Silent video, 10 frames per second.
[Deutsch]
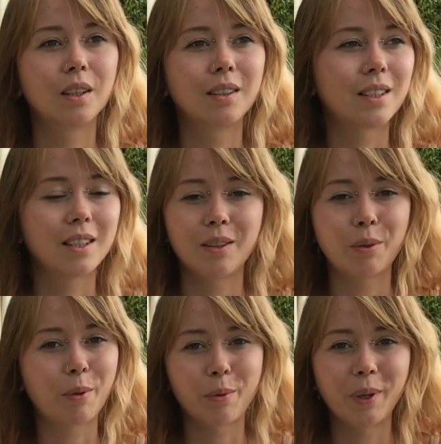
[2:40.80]
dass ihr einfach
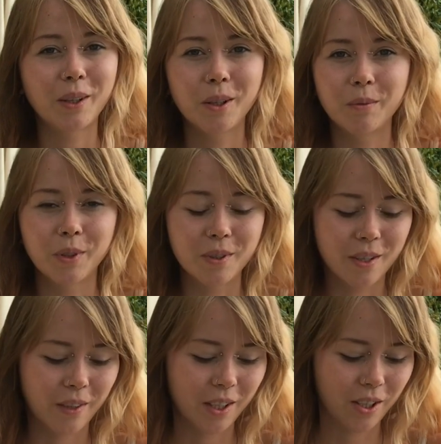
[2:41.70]
mal vorbeikommt, mit uns
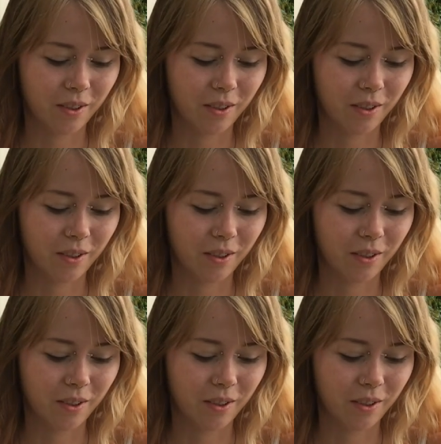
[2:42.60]
quatscht